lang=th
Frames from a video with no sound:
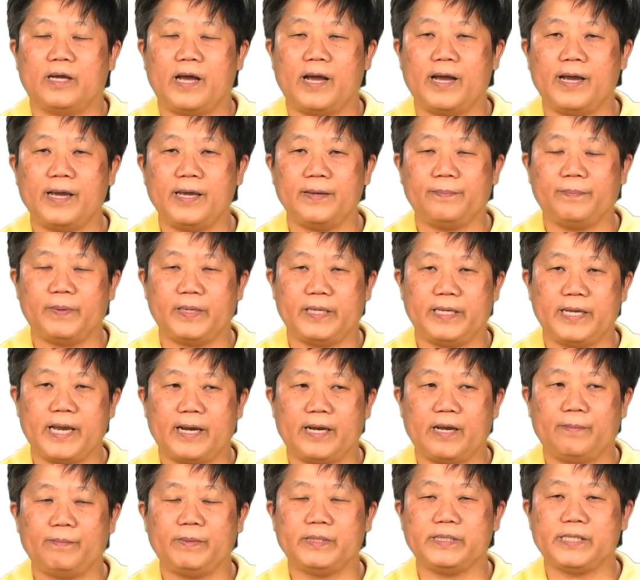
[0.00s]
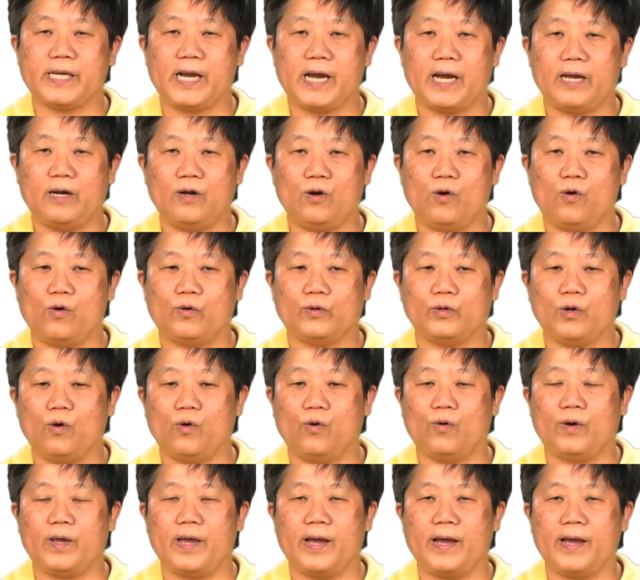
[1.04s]
ให้ปฏิกิริยานั้นมันช้าลง โด
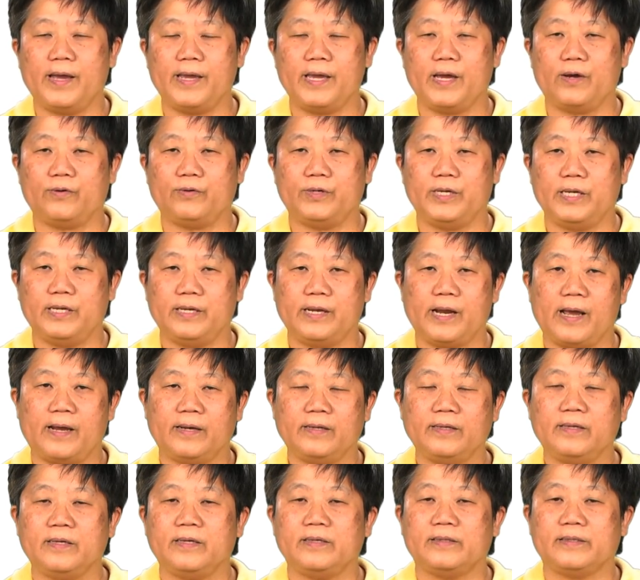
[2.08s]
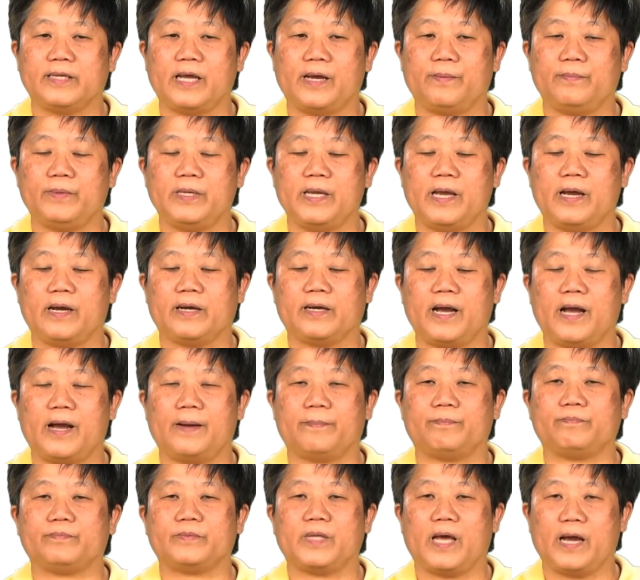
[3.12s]
ยให้เอาดินนั้นทำยากับ
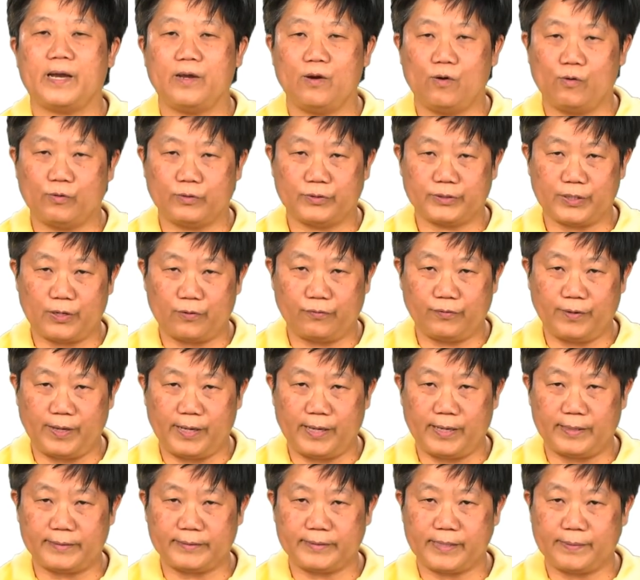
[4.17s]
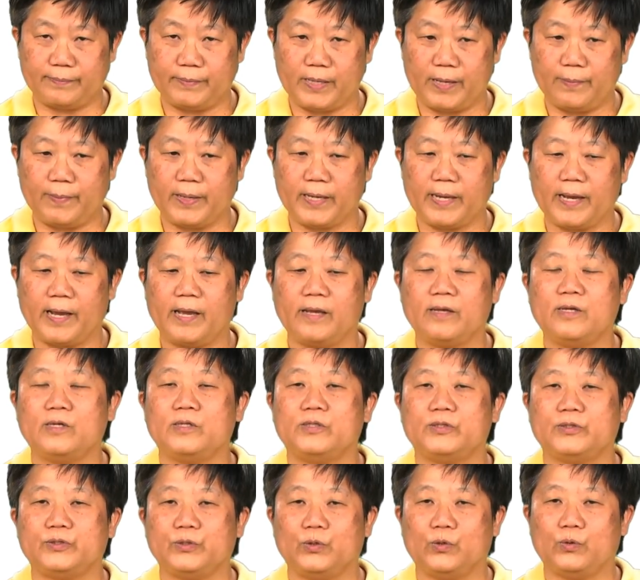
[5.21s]
ไทโอซัลเฟต จำได้ไหมคะ
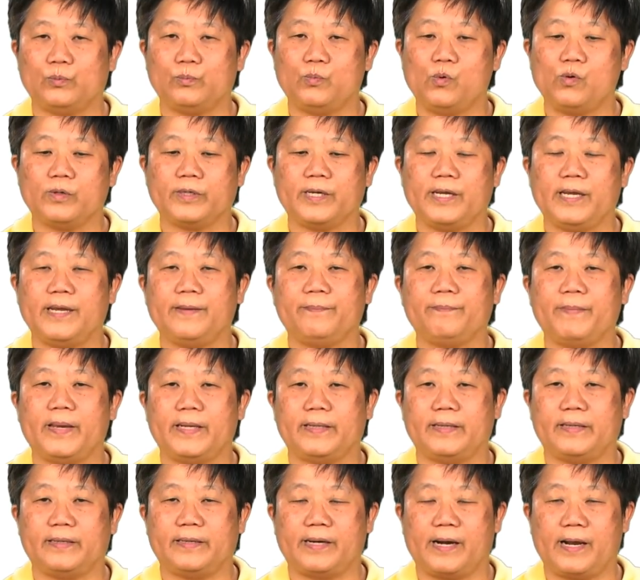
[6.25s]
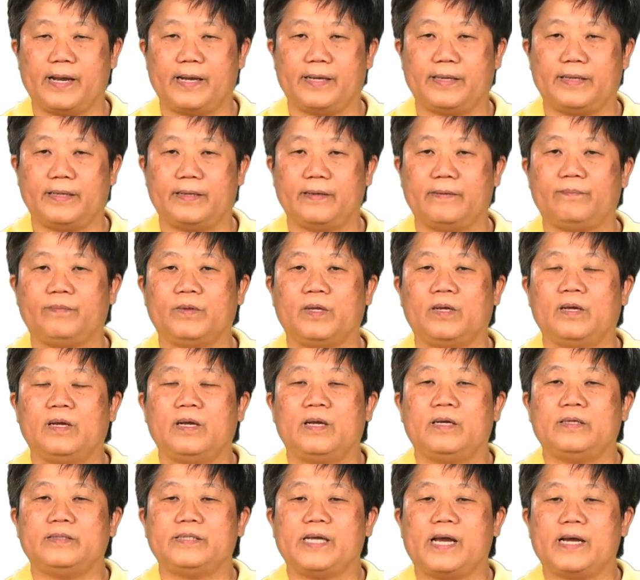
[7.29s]
สูตรพวกนี้เป็นอะไร
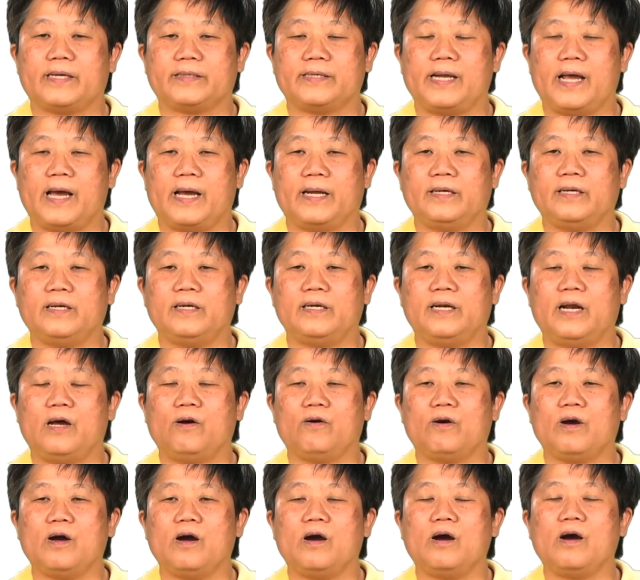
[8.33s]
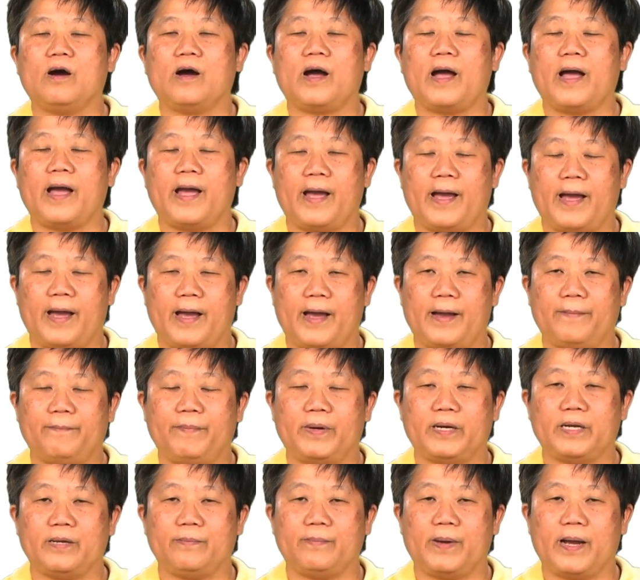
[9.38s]
จากนั้นเราก็หาป
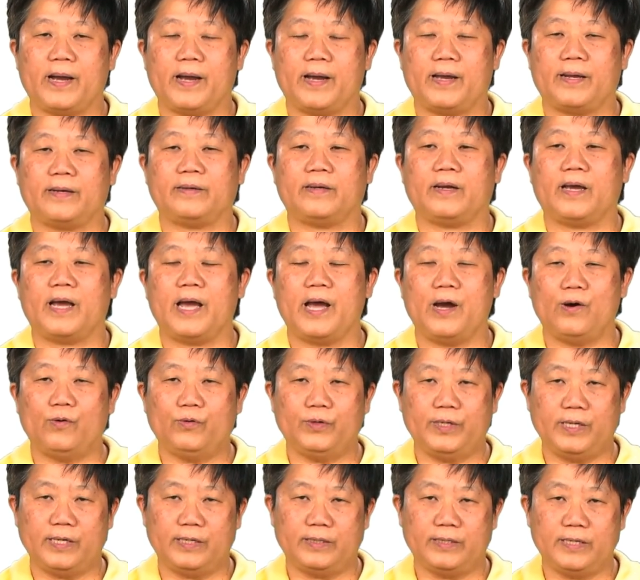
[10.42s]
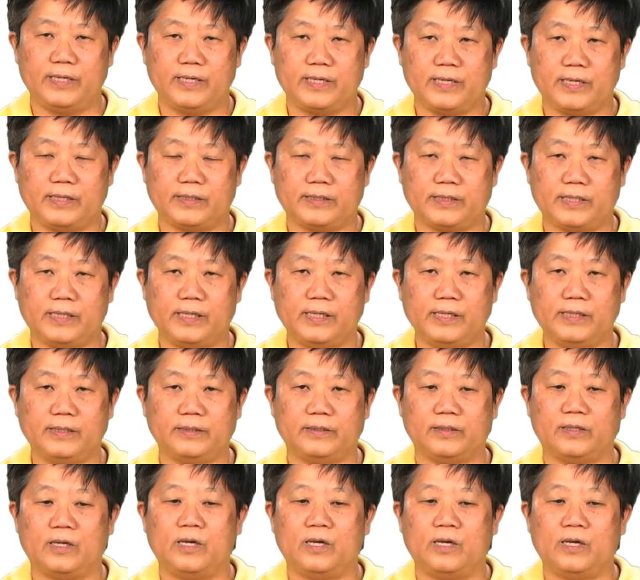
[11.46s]
ริมาณอัลดีนที่เกิดขึ้น